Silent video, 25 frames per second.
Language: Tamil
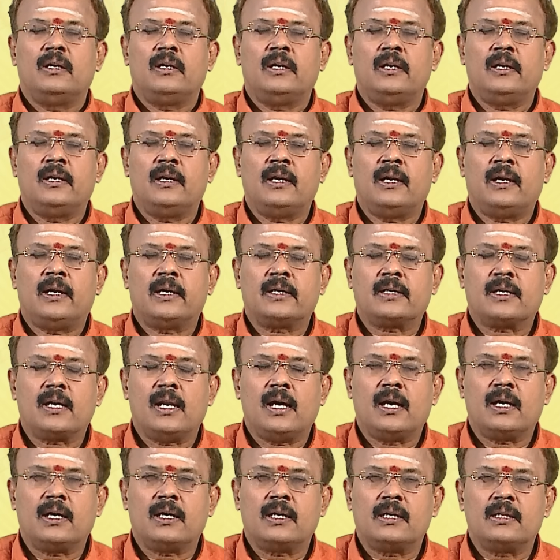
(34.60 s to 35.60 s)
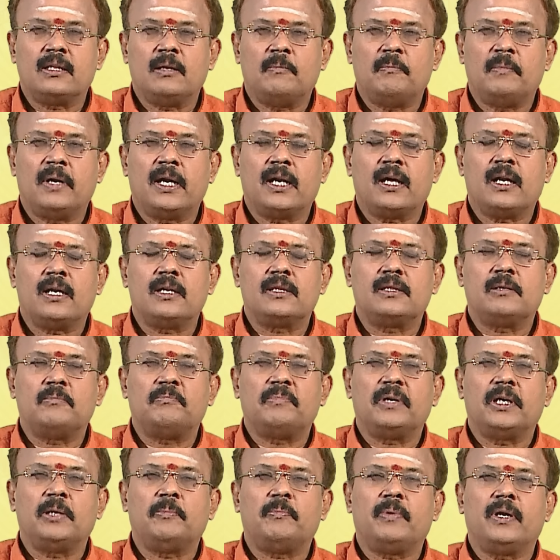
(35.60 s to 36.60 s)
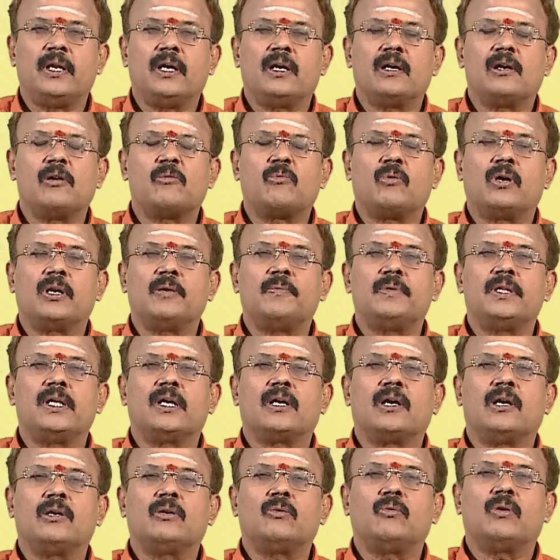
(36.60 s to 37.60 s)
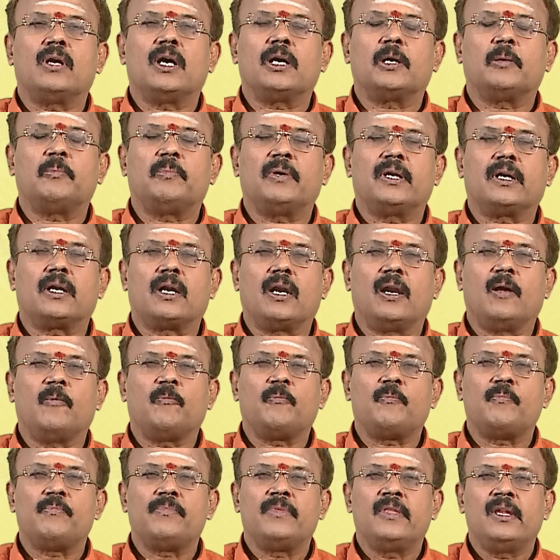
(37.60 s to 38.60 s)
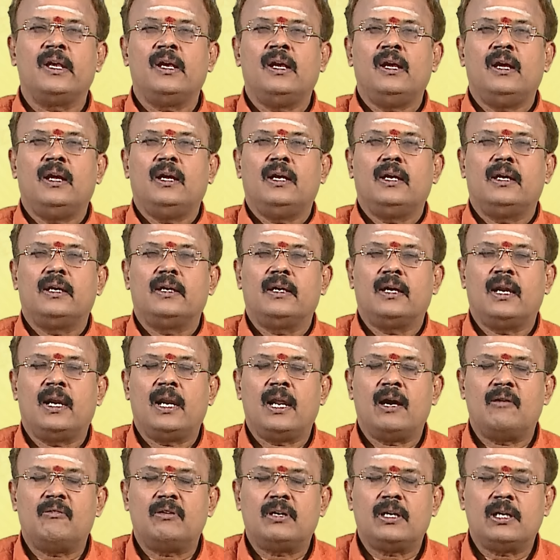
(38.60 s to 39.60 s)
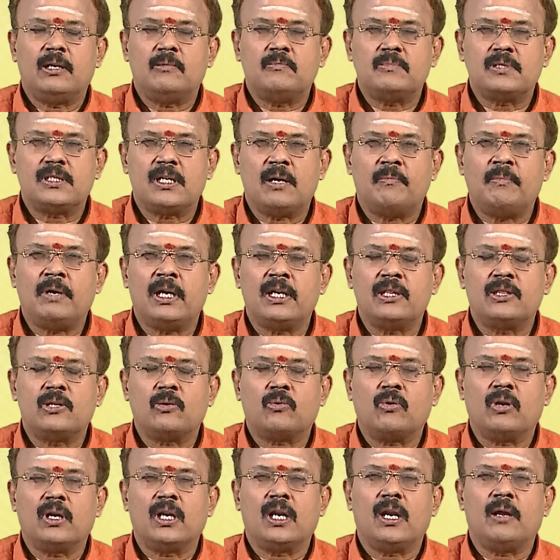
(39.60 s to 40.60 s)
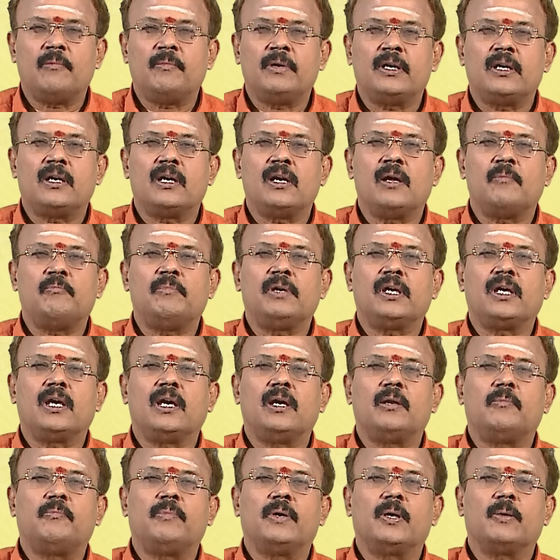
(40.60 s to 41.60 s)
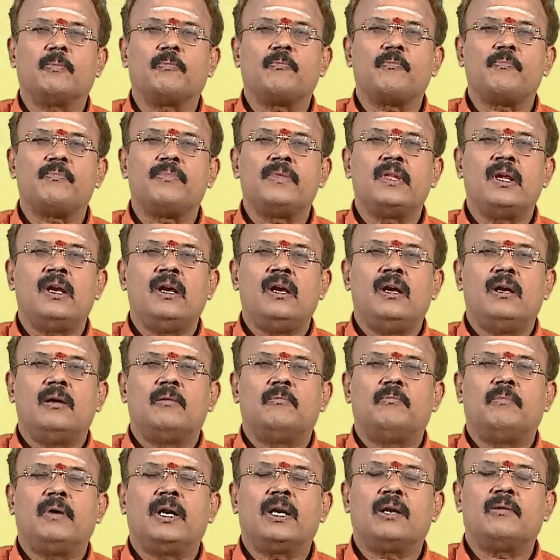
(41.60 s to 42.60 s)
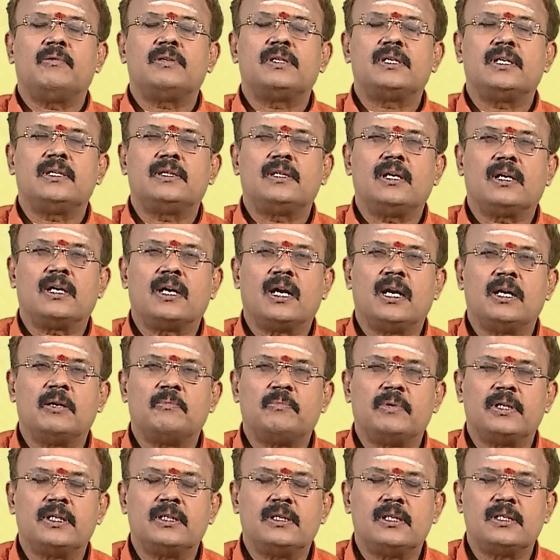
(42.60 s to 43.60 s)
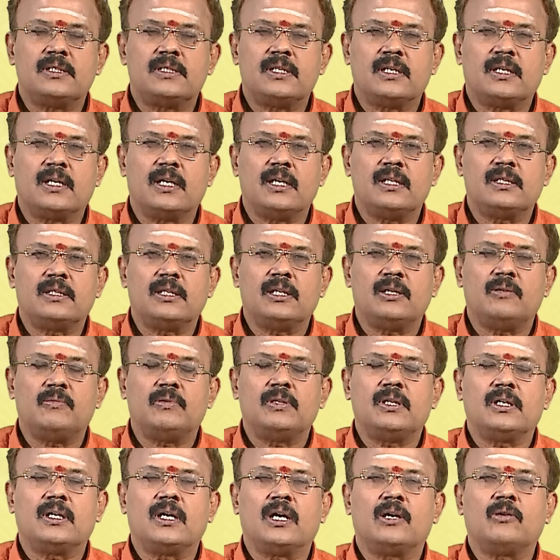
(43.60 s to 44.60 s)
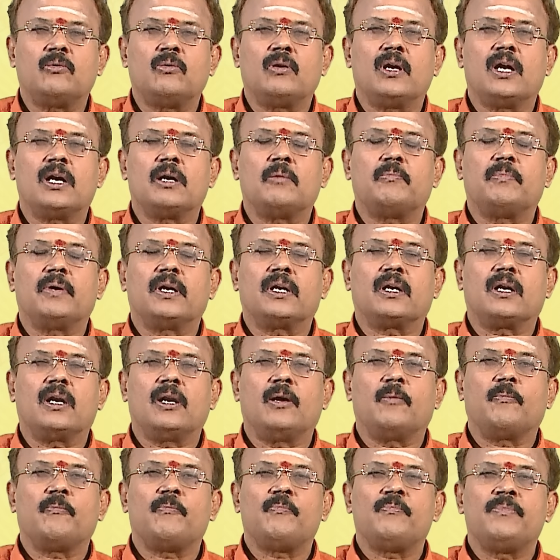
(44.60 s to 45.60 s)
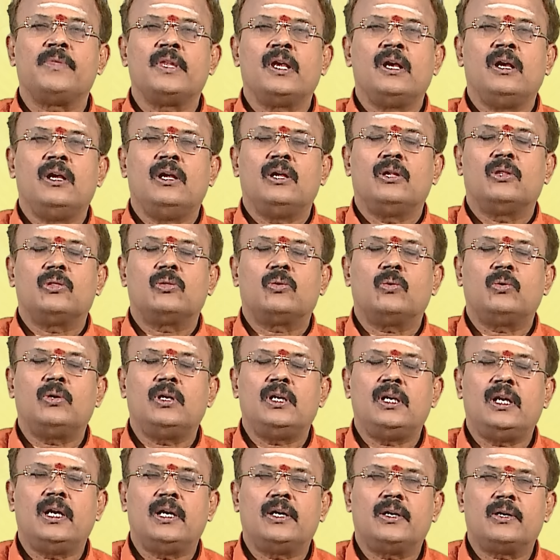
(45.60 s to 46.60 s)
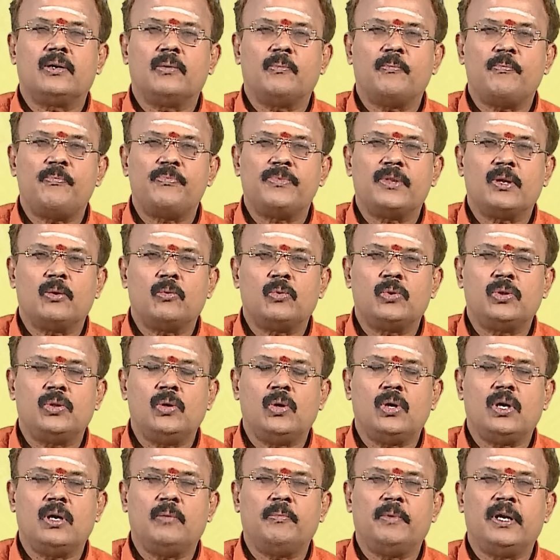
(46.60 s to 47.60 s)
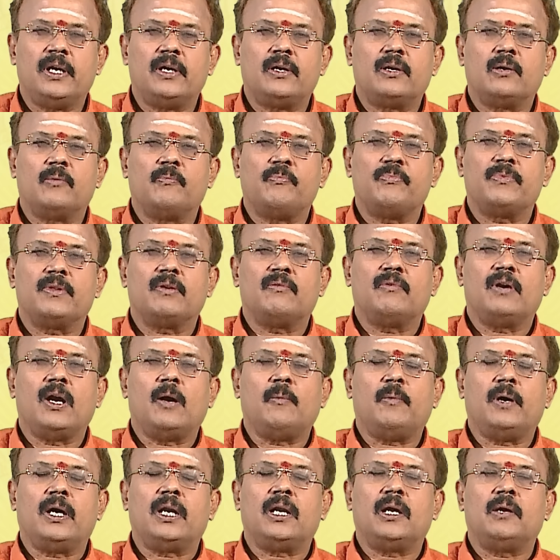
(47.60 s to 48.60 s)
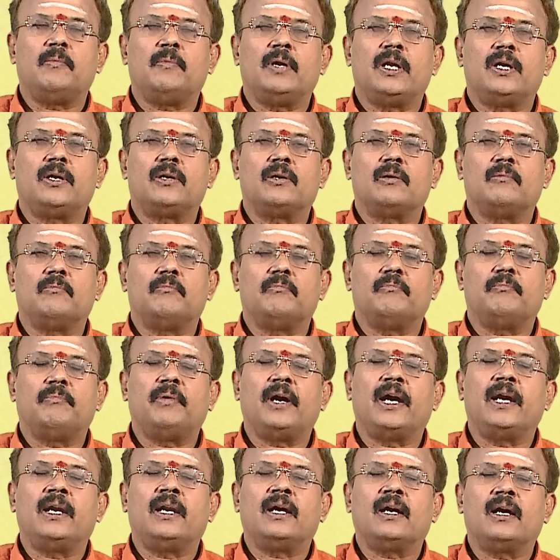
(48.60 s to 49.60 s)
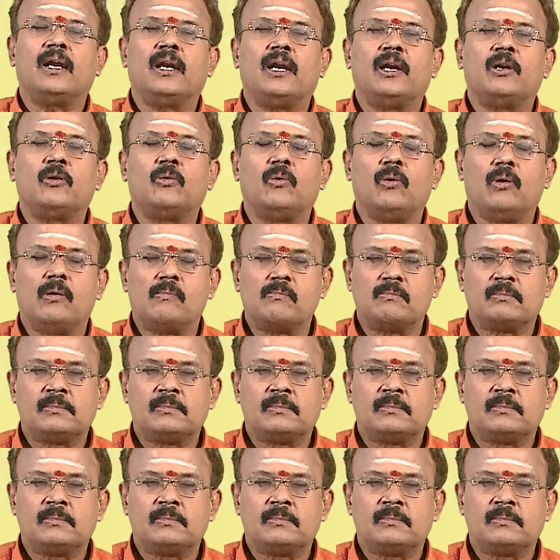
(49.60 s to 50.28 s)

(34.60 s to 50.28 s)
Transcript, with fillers: நீண்ட நாட்களாக இருந்த மன அழுத்தம் படிப்படியாக குறைவதை கண்கூடாக பார்க்கலாம் எல்லாவற்றிலும் சமாளித்து கொள்ளலாம் என்ற நம்பிக்கை ஏற்படும் பண விஷயத்தில் காணப்பட்ட இந்த சிக்கல் தீர்வது கண்கூடாக பார்க்கலாம் தொழில் ஏற்றம் உத்தியோகம் ஏற்றம் வியாபார ஏற்றம் பயணங்கள் அனுகூலம்